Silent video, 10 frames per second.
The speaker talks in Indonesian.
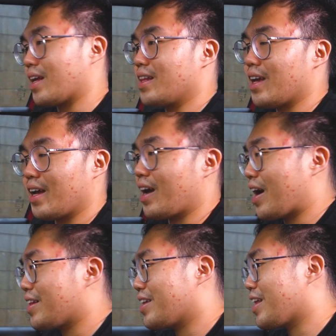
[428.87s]
ada
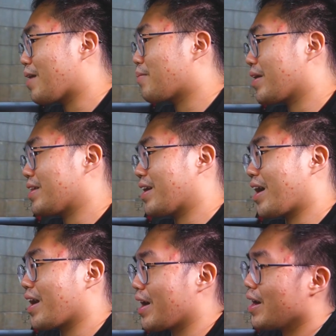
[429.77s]
nggak ada yang di upgrade ya
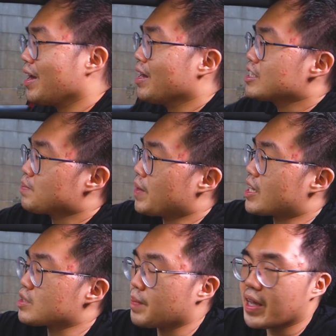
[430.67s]
karena
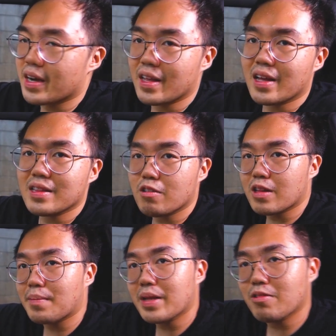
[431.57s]
speaker-speakernya
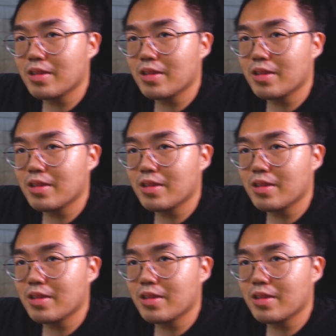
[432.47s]
terutama